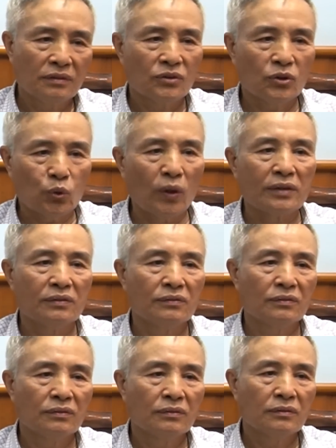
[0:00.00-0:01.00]
Nó chuồn.
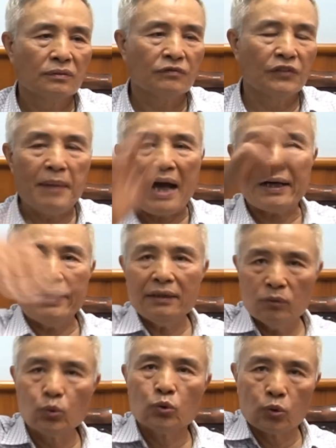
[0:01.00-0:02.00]
Vì ba cái
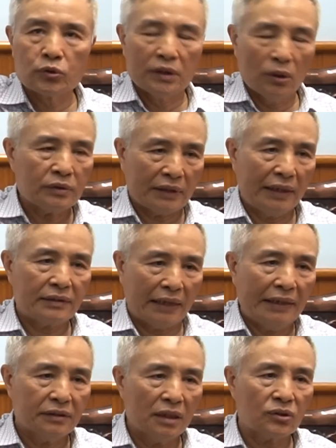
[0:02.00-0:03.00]
một ngụm trước cháy
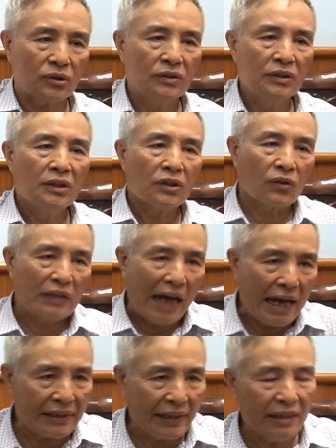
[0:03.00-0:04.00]
cháy trước rồi. Còn
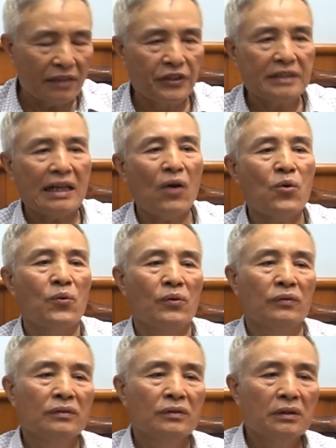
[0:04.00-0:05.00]
hai cái ở phía sau
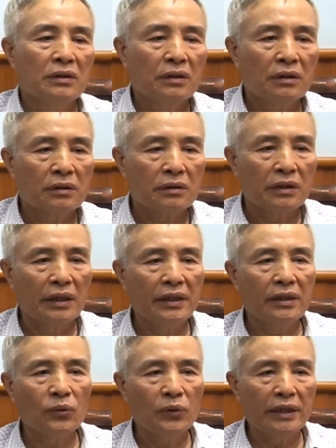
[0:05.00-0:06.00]

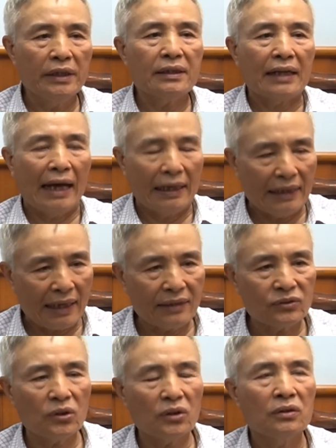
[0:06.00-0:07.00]
thì tôi nghĩ là khả
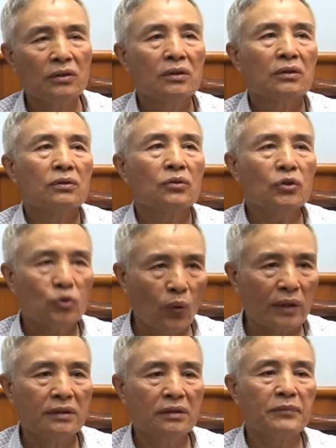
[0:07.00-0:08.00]
năng nó nó
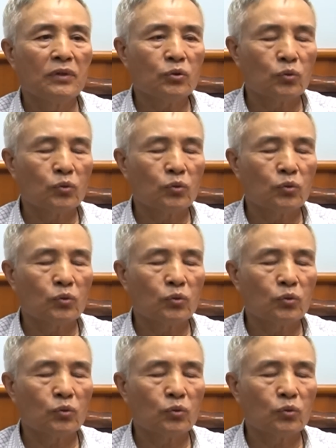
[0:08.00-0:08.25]
chuồn, nhưng mà nó